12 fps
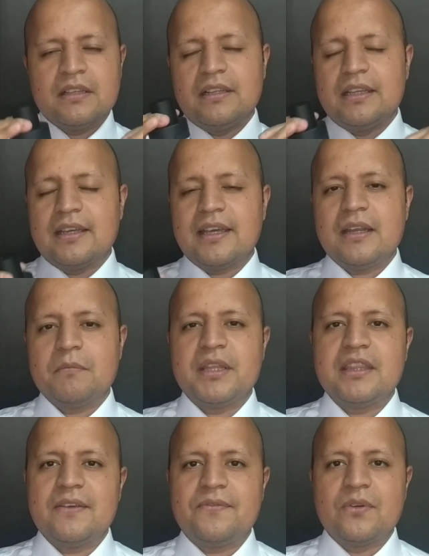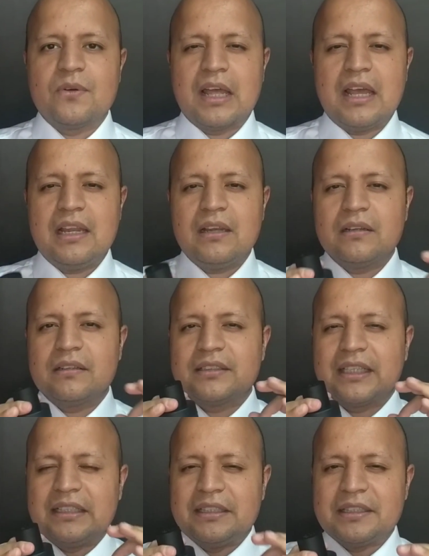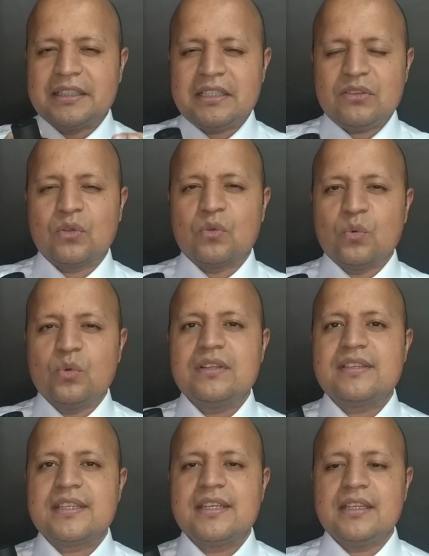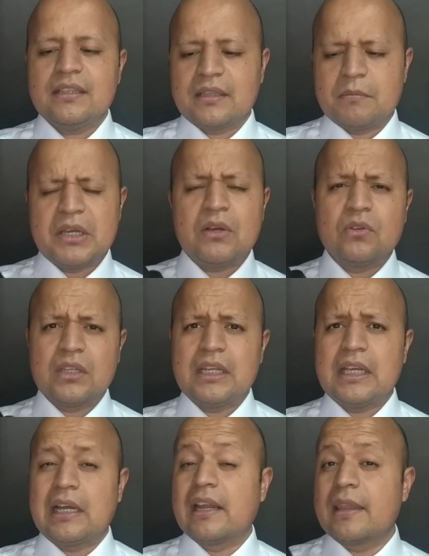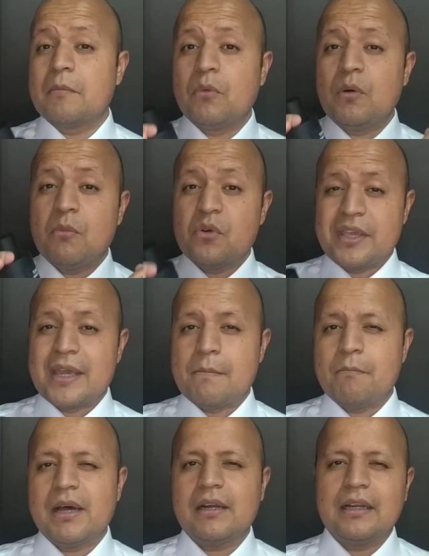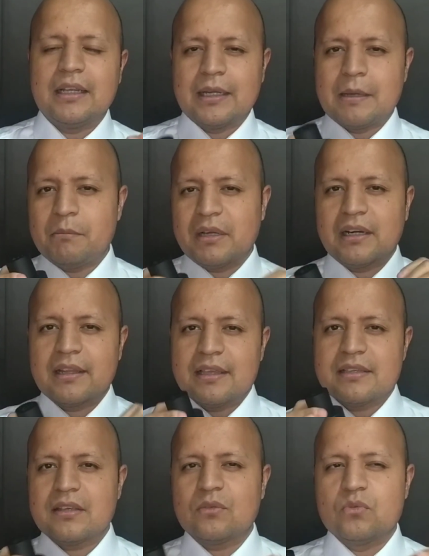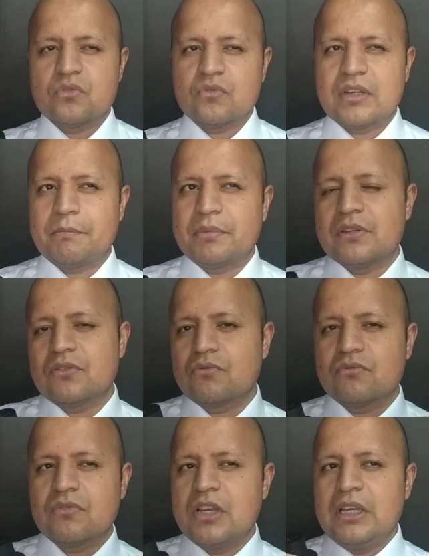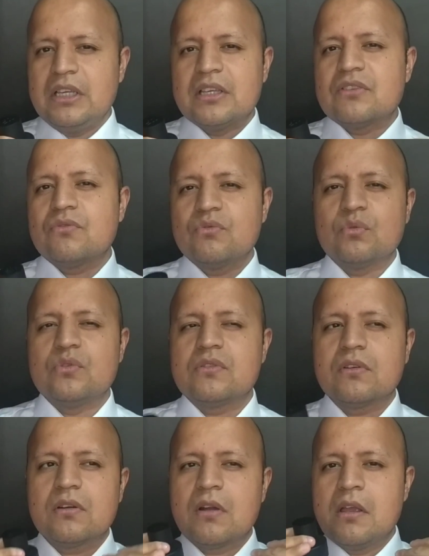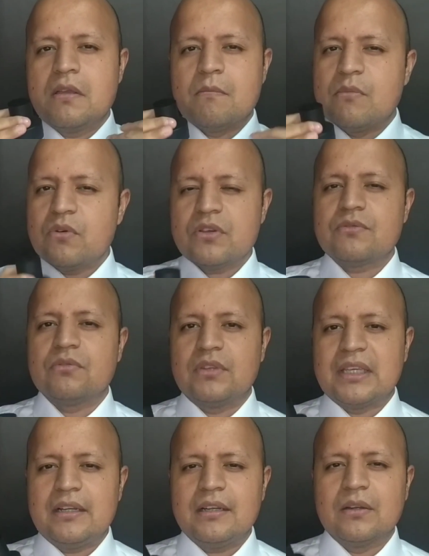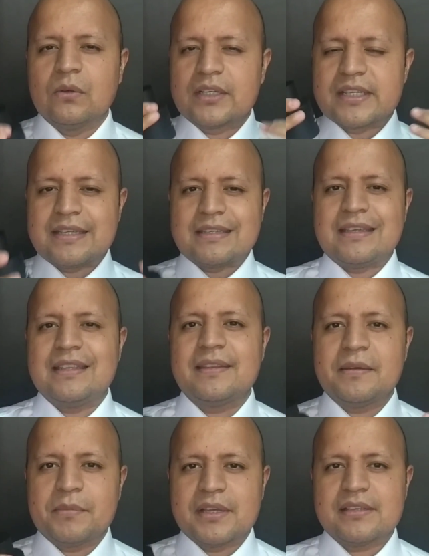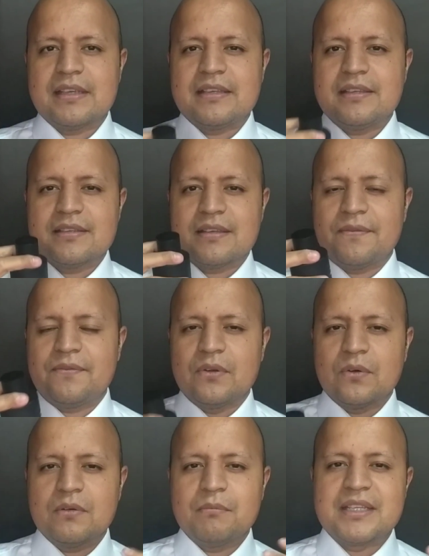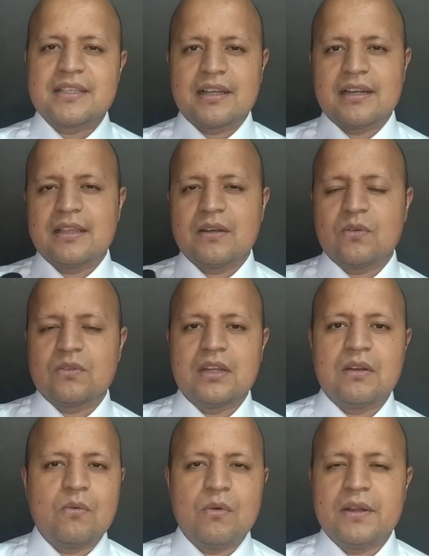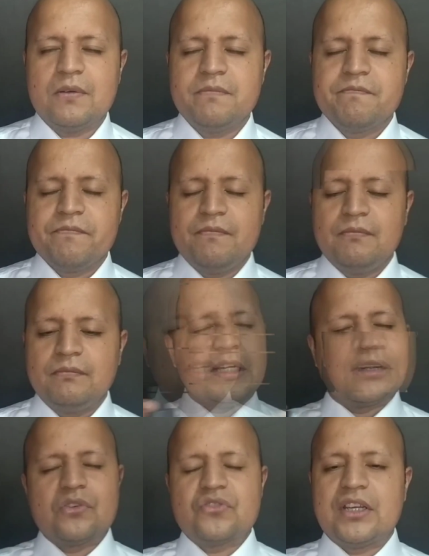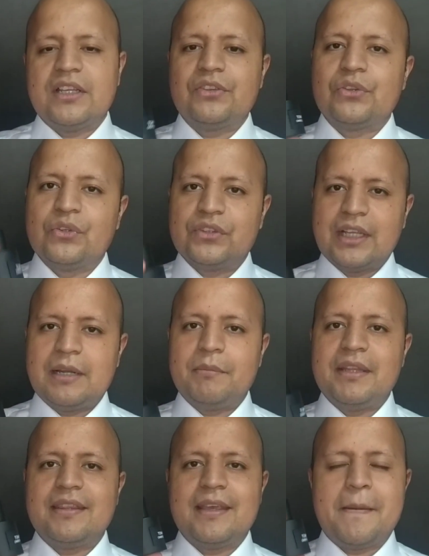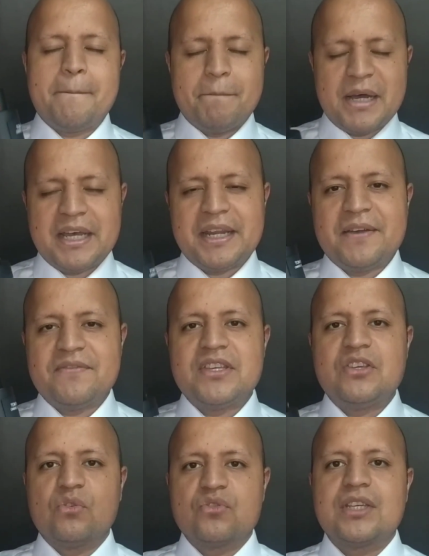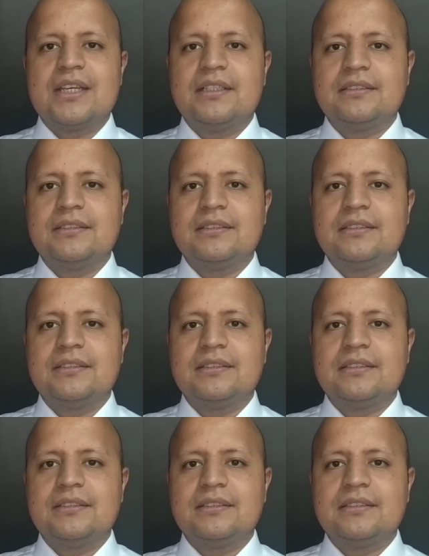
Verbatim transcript: ligeramente floral, tantito dulce, también contiene cardamomo y ámbar, el ámbar le da esa dulzura, pero es un, es un dulzor muy sutil, lo que se siente más es esa flor mezclada con el cuero, una cosa totalmente maravillosa.